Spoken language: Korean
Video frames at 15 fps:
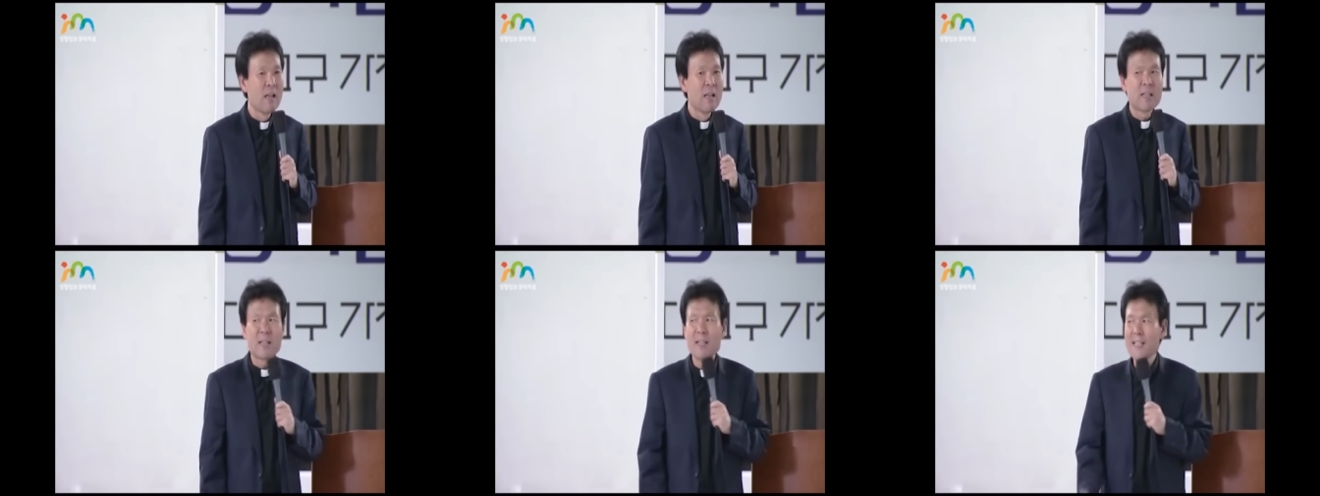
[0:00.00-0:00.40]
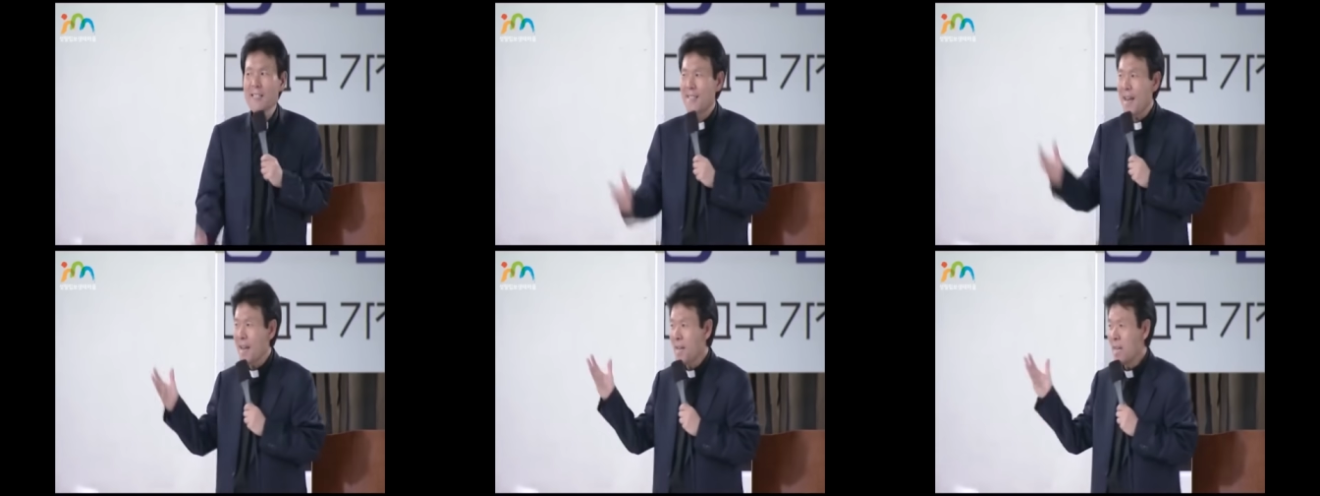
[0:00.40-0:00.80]
그러니까
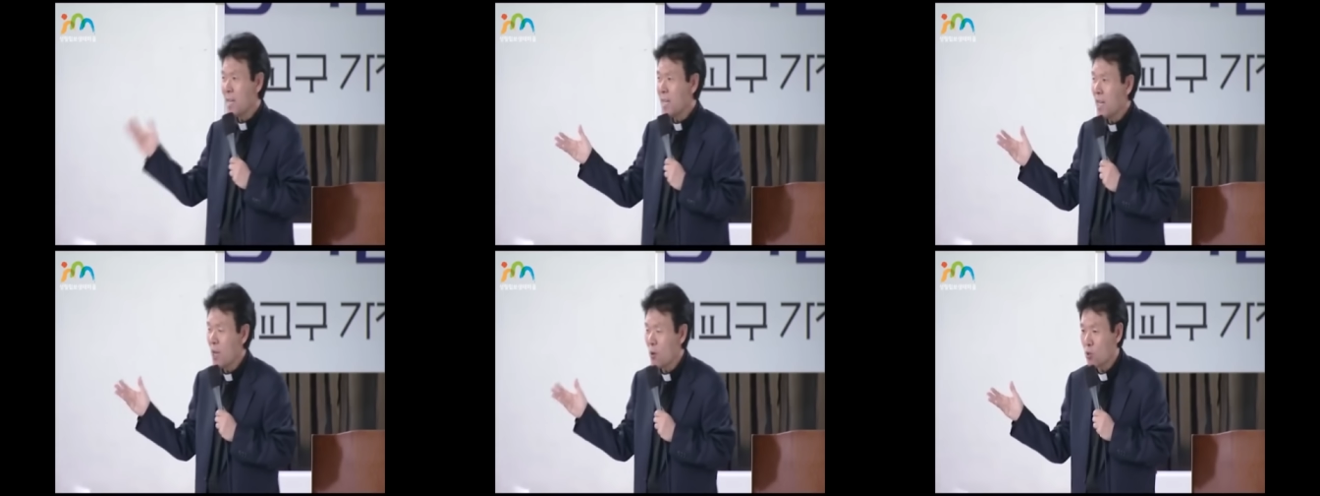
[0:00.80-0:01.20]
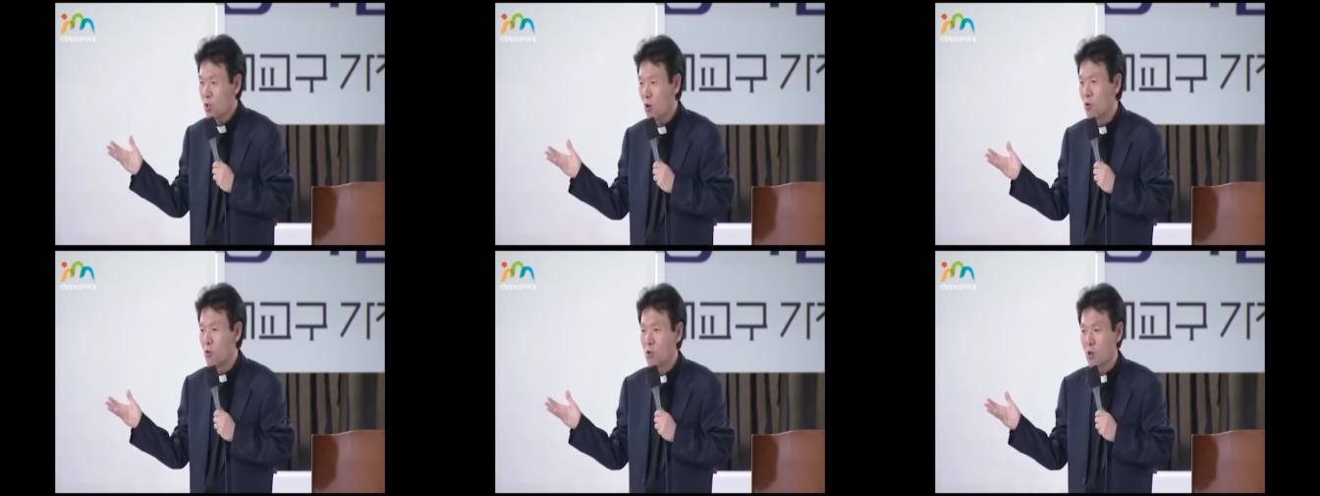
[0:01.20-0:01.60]
생긴 대로
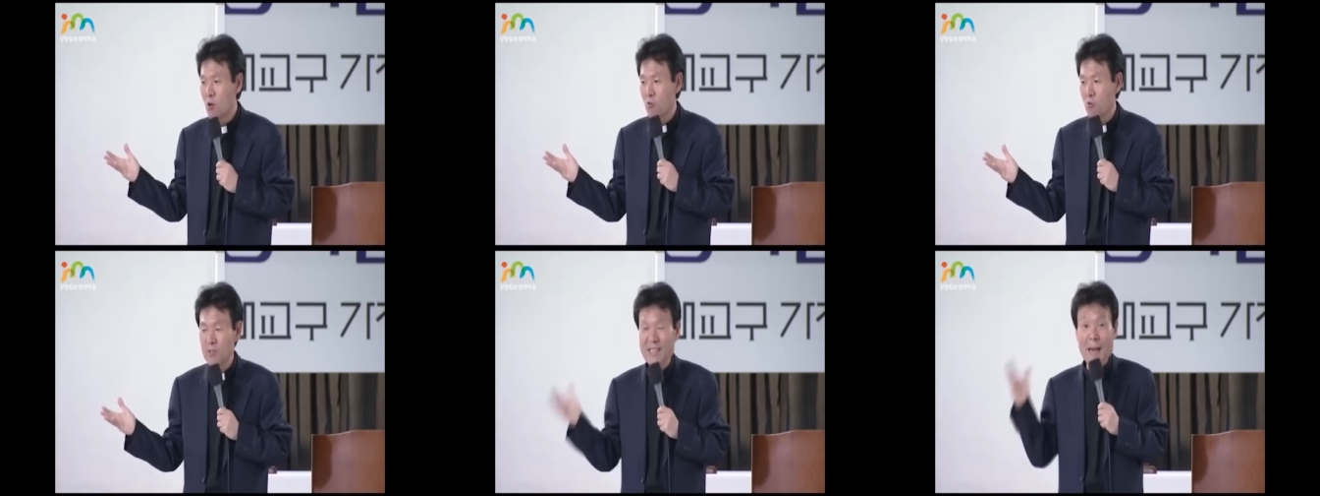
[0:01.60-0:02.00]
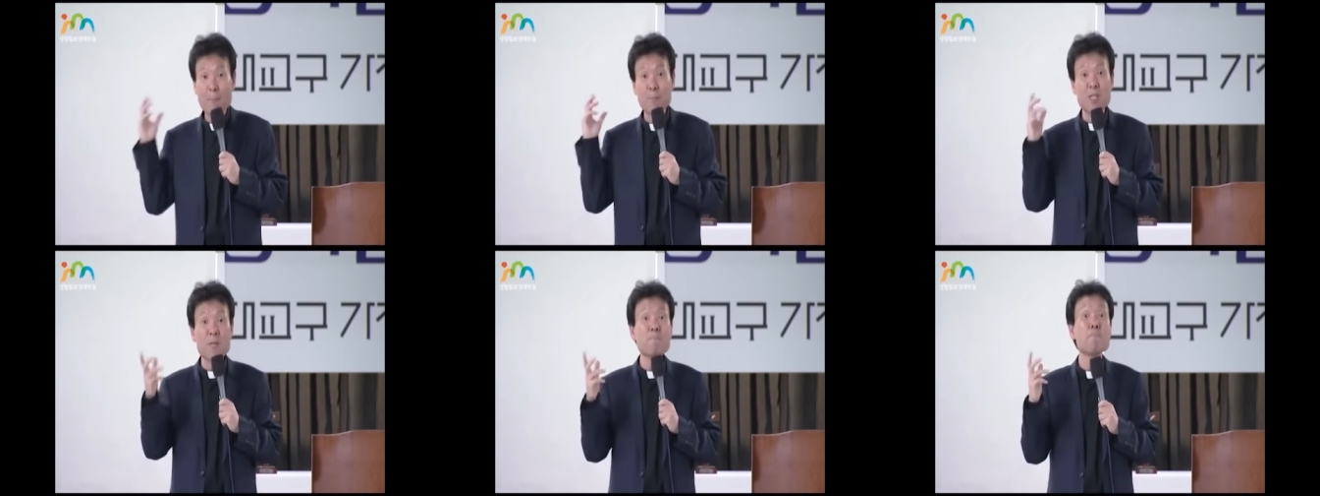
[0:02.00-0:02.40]
성을 줘갖고
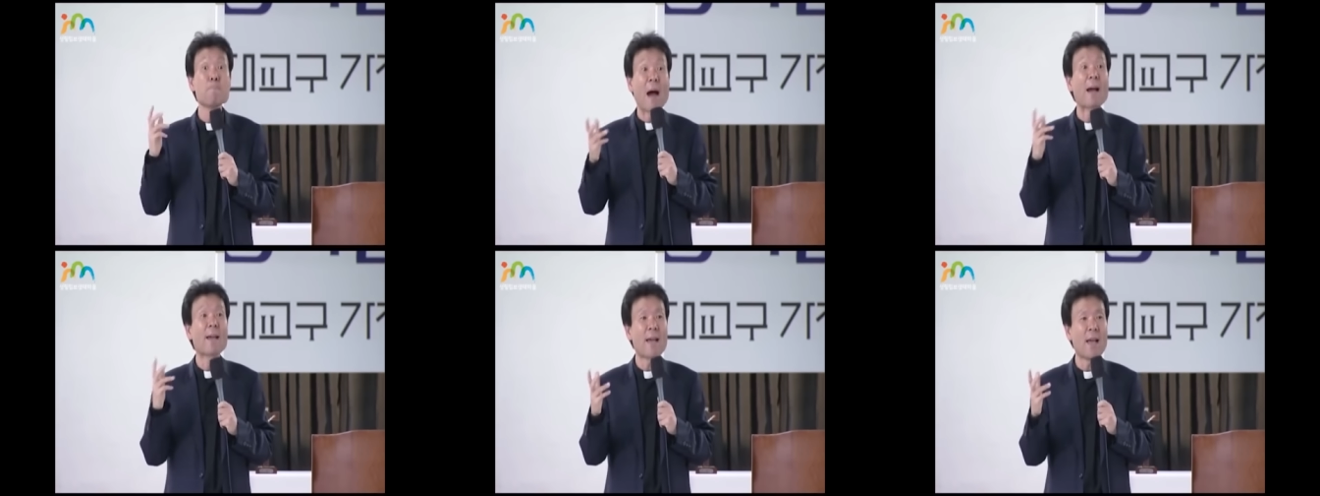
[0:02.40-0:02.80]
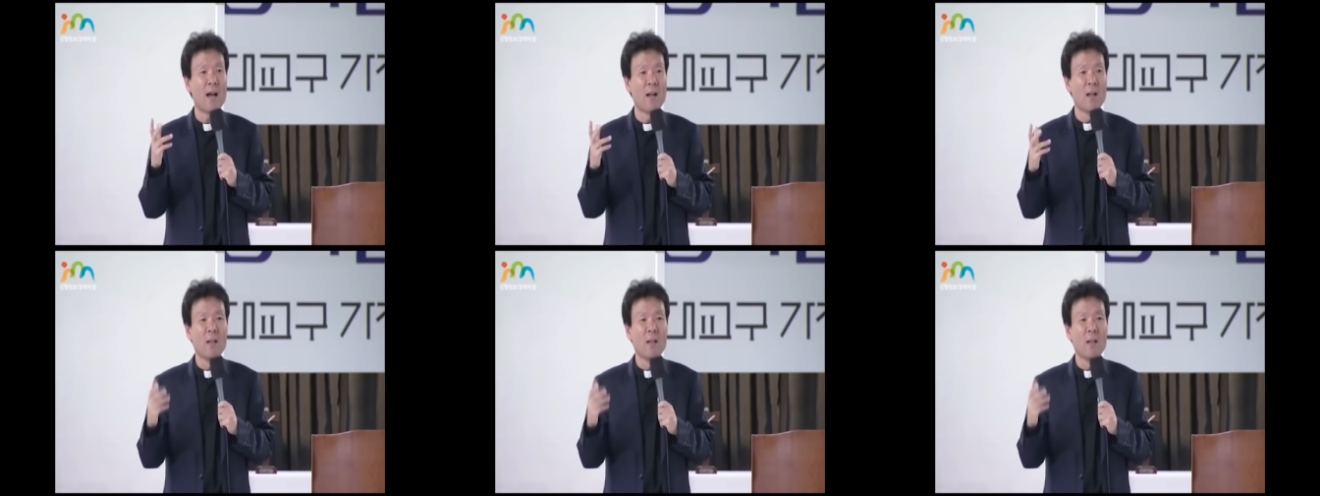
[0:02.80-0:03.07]
30만 개야.